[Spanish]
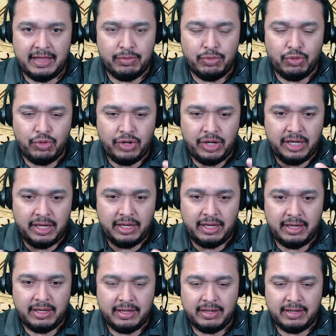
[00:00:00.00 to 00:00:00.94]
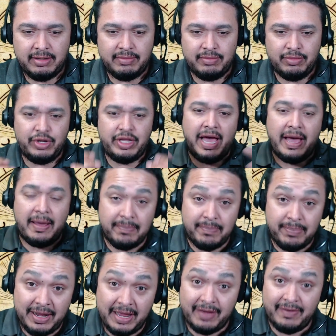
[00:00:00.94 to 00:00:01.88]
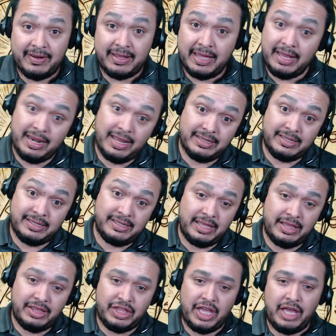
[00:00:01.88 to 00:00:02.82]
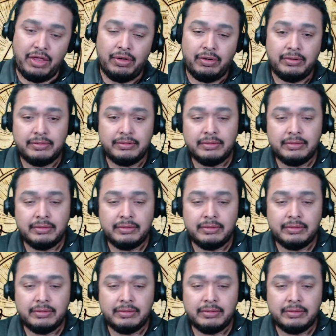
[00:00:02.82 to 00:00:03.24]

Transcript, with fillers: muy, muy amplia, ¿verdad? En ese sentido.